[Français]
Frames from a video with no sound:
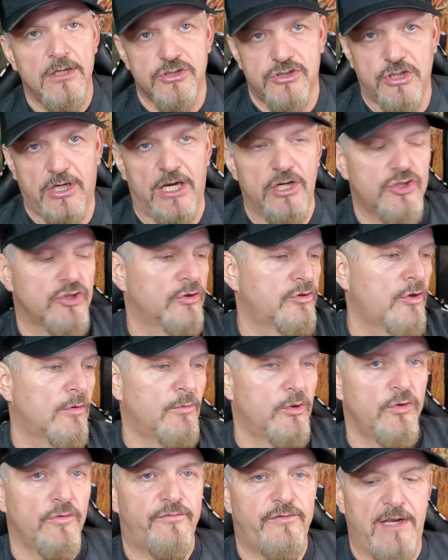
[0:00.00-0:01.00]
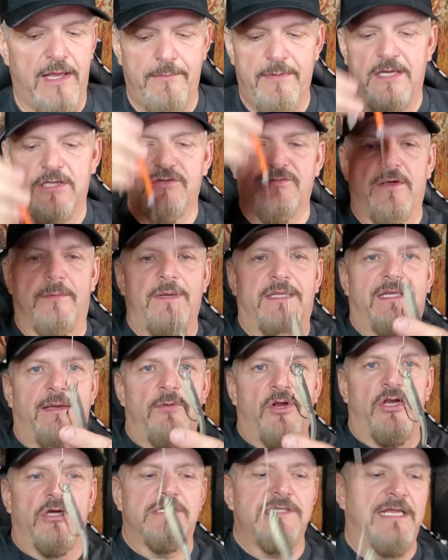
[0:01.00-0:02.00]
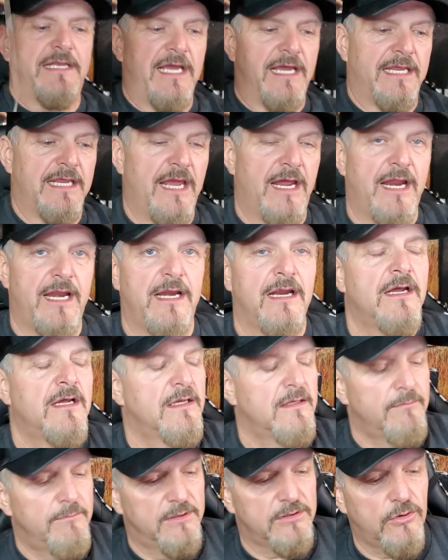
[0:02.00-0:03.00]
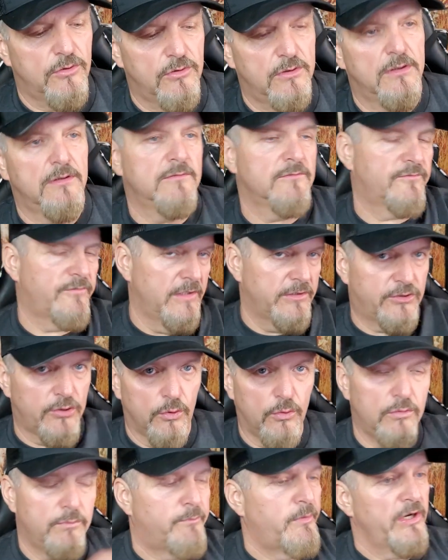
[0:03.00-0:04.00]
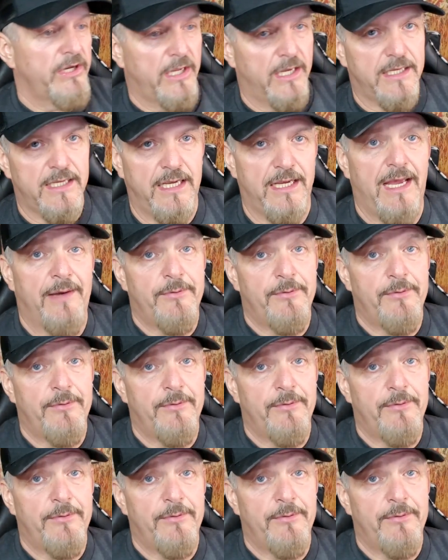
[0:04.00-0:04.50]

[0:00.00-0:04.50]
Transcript: Tu rajoutes ton monofilament, tu viens mettre un monox en arrière, tu fais le tour, pas rien.